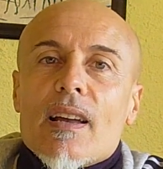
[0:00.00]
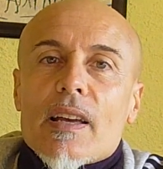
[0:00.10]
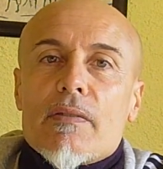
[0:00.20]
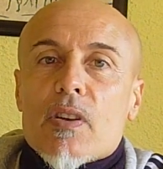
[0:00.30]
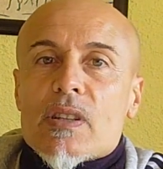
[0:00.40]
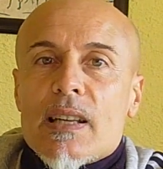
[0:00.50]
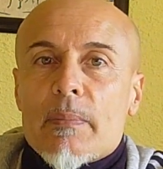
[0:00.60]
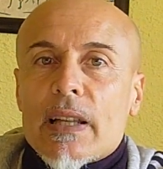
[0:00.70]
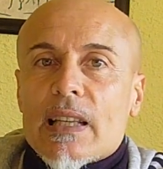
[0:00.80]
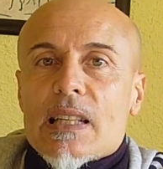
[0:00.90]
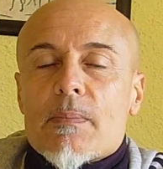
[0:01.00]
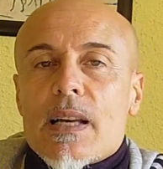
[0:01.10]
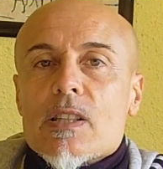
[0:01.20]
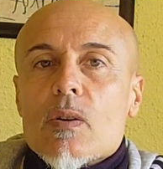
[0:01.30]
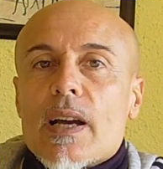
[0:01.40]
che vi ho sempre
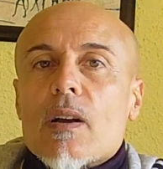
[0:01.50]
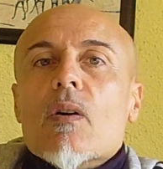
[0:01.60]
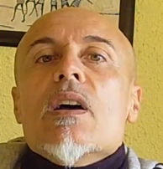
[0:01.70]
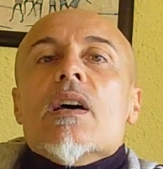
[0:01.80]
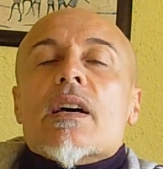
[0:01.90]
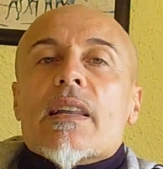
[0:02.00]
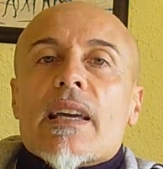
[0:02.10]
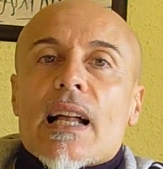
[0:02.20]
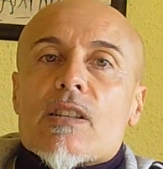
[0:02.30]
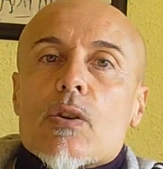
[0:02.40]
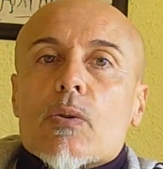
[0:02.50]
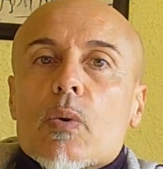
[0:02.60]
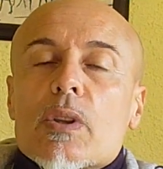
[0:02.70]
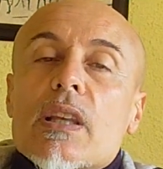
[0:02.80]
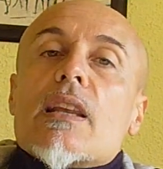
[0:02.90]
trasmesso. Ecco, ringrazio
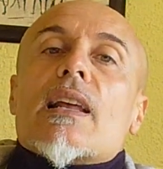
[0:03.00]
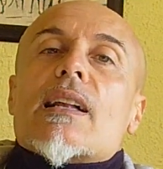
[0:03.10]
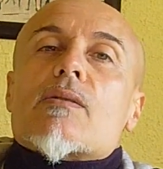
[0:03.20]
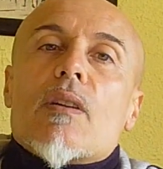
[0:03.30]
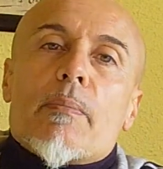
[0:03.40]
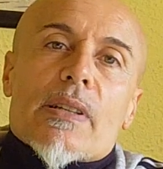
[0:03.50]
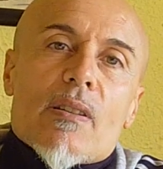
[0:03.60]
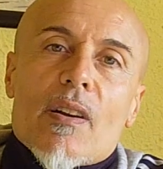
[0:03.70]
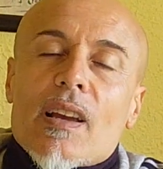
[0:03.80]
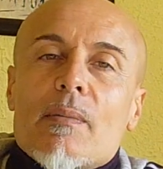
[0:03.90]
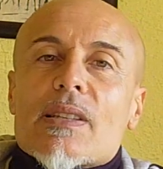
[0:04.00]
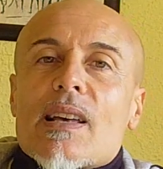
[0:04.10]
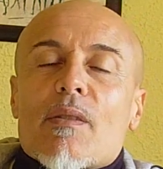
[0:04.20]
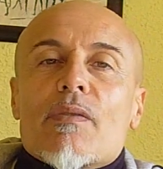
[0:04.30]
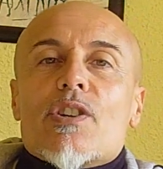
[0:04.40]
tutti, ringrazio le persone che mi
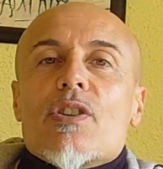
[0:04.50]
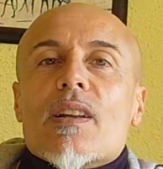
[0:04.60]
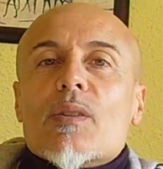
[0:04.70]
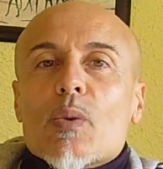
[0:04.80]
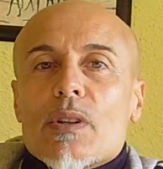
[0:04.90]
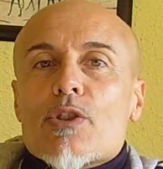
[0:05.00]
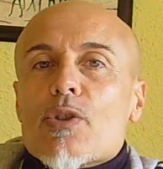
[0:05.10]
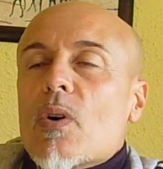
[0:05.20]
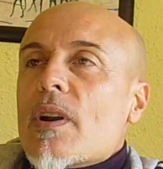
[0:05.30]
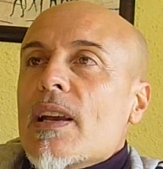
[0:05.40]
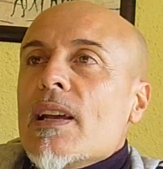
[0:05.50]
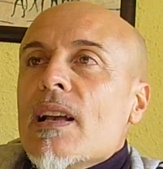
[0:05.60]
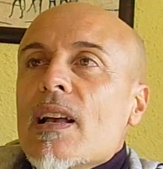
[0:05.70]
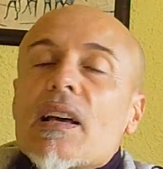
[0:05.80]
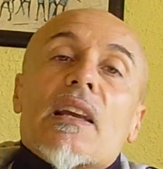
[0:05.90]
stanno vicine tutti i giorni,
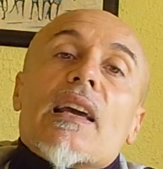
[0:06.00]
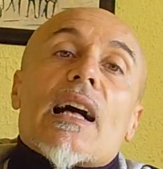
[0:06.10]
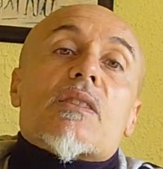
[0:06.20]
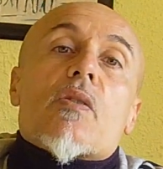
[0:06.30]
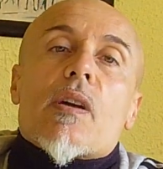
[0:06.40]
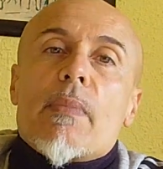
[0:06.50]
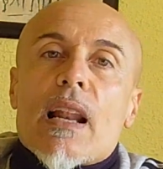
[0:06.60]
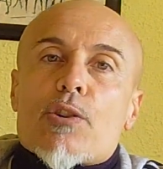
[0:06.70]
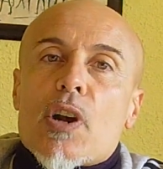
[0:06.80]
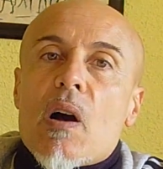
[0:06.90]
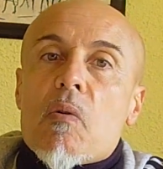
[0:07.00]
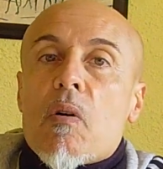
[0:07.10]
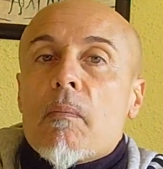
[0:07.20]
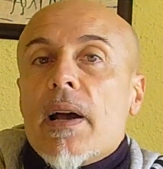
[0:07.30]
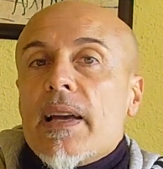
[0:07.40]
ringrazio chi mi lascerà un
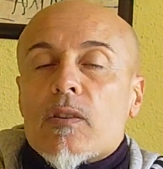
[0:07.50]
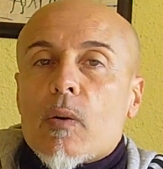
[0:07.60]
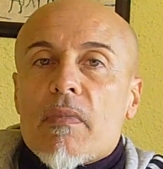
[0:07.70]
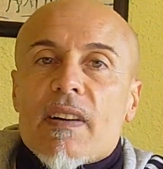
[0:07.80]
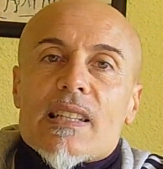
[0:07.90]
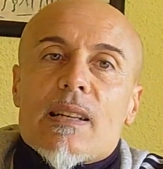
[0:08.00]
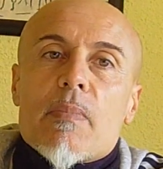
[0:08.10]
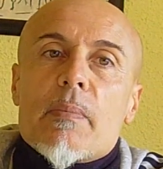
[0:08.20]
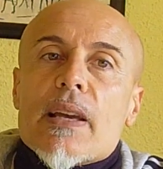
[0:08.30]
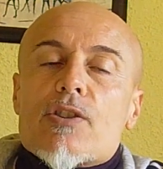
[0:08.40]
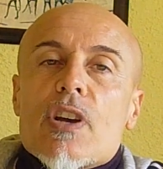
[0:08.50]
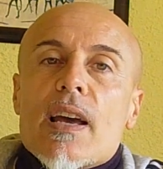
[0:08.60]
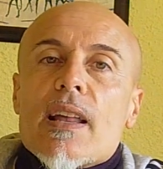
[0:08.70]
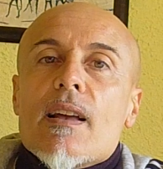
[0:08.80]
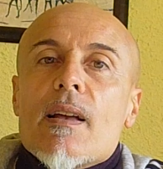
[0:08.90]
commento, mi fa sempre
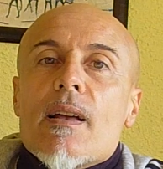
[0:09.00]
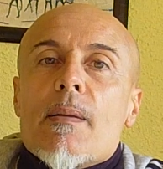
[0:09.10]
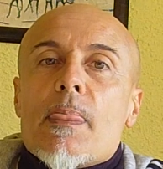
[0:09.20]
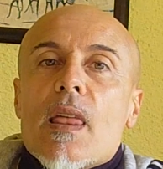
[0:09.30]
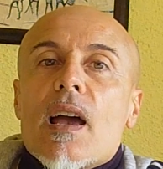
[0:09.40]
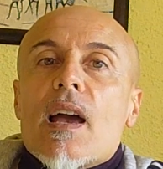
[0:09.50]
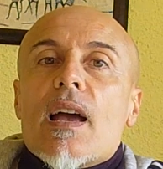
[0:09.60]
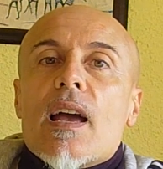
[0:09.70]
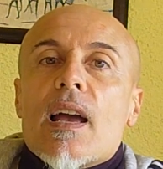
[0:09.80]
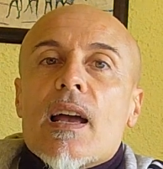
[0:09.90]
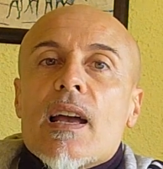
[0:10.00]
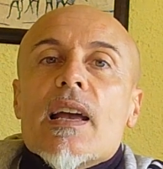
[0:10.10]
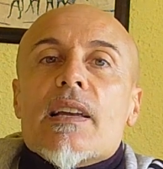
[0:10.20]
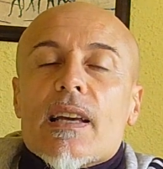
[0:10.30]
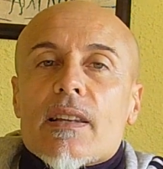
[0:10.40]
piacere e, e
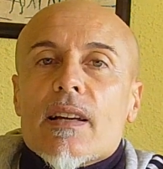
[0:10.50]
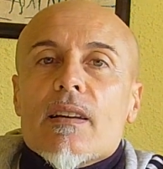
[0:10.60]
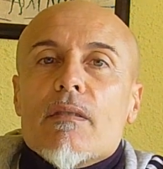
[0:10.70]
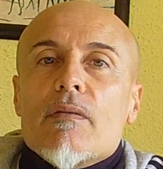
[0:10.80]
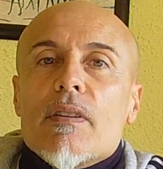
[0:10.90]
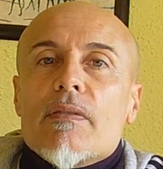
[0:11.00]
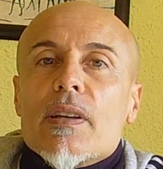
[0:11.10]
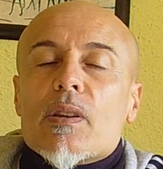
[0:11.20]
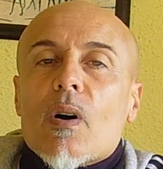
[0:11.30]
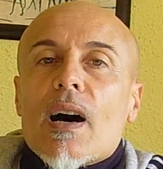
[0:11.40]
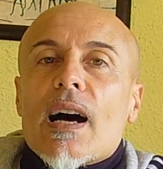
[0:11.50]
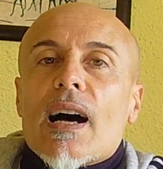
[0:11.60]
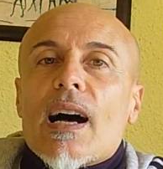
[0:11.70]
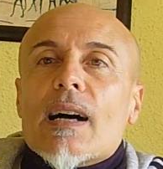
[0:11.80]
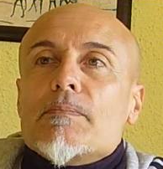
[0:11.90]
niente, vi invito
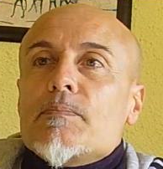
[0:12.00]
a,